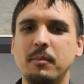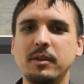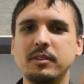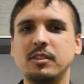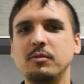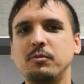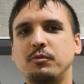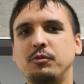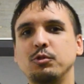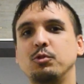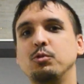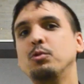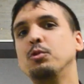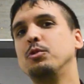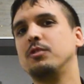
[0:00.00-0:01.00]
mas que
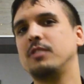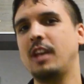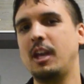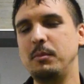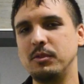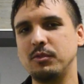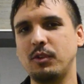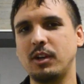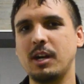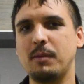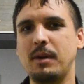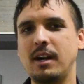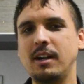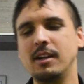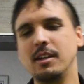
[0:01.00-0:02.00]
futuros games vão
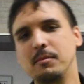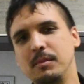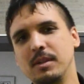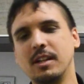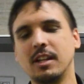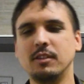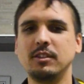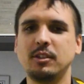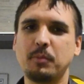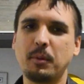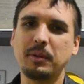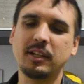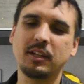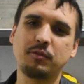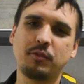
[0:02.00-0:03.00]
acabar migrando então para a
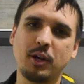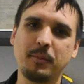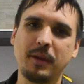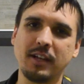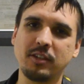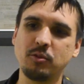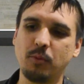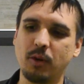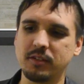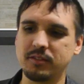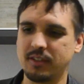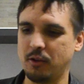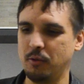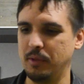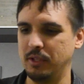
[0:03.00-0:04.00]
plataforma Xbox
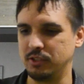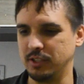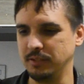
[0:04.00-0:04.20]
realmente,